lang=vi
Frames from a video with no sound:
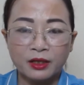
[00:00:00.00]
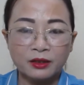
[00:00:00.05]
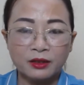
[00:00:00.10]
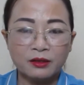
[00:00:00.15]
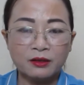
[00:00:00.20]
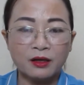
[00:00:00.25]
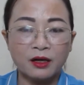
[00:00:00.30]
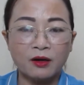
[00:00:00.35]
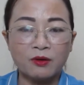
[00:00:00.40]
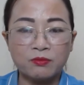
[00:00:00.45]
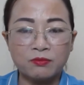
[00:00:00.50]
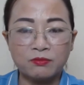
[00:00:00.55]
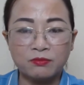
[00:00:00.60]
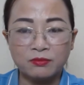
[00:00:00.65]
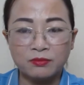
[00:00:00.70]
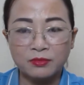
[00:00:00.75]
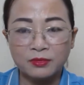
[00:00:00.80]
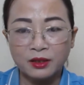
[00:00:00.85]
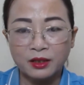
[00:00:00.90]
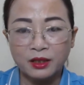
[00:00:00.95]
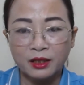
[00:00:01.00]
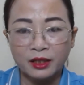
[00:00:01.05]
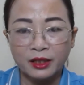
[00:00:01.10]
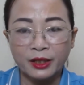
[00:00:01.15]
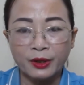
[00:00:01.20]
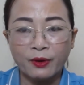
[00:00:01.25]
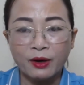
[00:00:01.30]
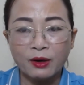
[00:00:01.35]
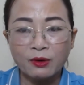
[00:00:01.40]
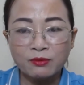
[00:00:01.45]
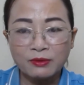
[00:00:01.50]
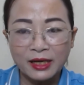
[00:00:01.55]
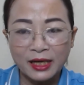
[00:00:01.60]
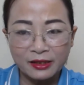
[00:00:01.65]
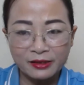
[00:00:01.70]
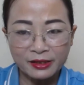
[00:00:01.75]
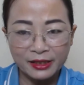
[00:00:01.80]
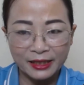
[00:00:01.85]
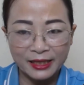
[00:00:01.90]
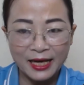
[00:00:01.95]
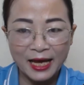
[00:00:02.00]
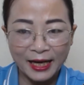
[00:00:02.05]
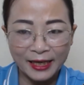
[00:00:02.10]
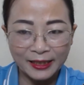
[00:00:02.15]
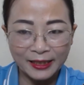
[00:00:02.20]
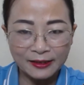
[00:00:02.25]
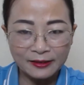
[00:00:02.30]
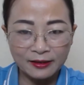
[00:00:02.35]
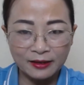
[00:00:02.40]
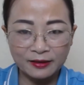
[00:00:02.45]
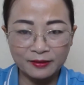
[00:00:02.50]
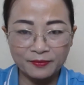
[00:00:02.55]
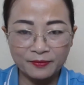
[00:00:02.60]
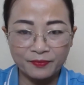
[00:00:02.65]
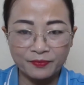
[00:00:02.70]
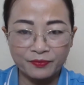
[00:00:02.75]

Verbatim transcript: Thưa ông, nếu ông là người đại lượng,